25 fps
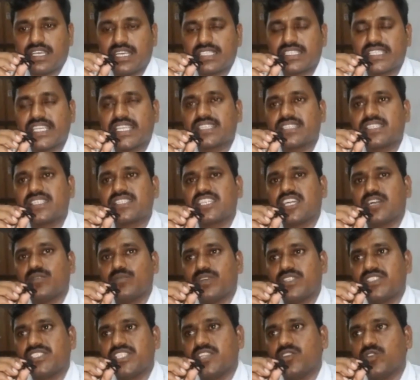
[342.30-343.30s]
ఆ శక్తి
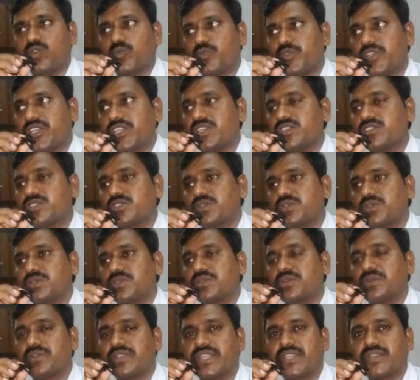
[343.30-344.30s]
సామర్థ్యాలను
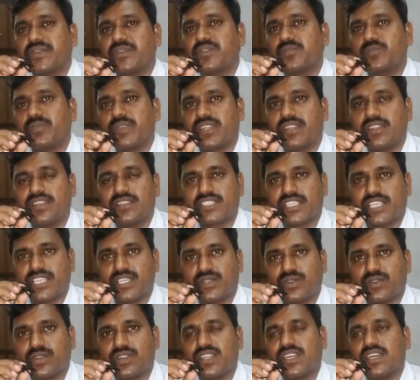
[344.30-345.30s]
ఉపయోగించుకుంటూ రిక్రూట్మెంట్లు
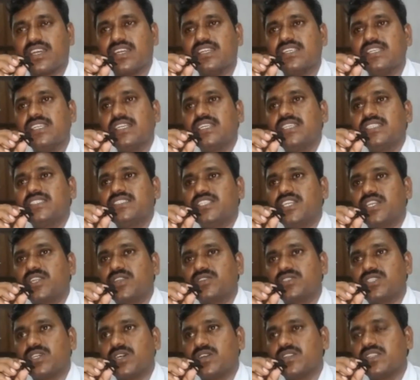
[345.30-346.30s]
చేయకుండా
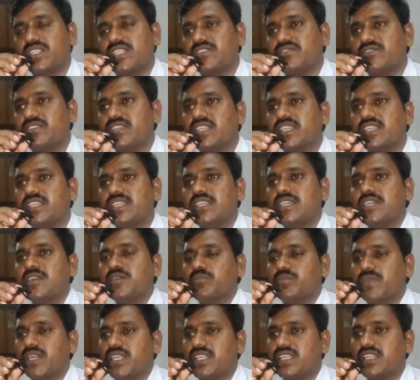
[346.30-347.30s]
జరుగుతూ ఉంది ఇవి
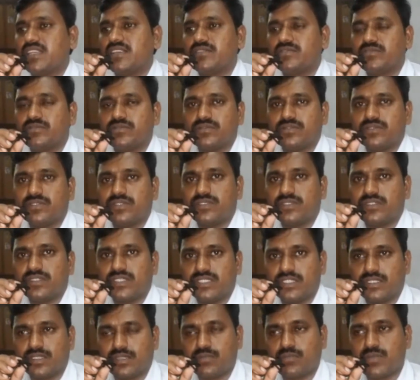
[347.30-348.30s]
మరి
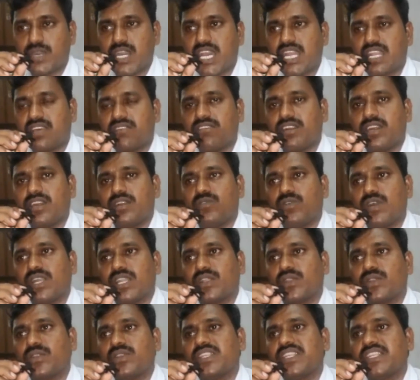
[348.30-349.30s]
మానవ
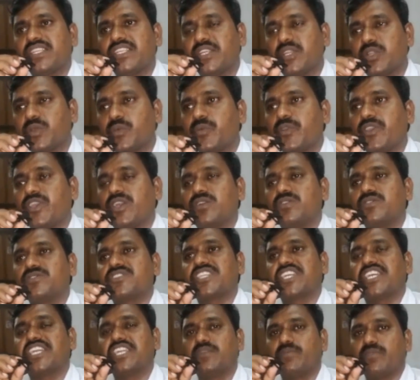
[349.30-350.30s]
వనరుల్ని నిరుపయోగం
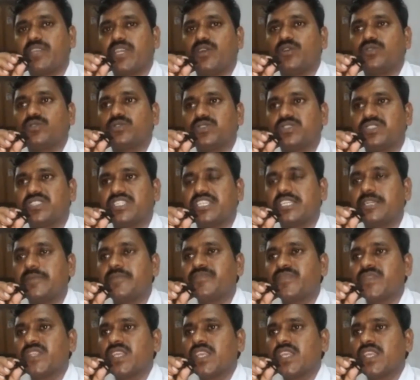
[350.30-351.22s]
చేయడమే అవుతుంది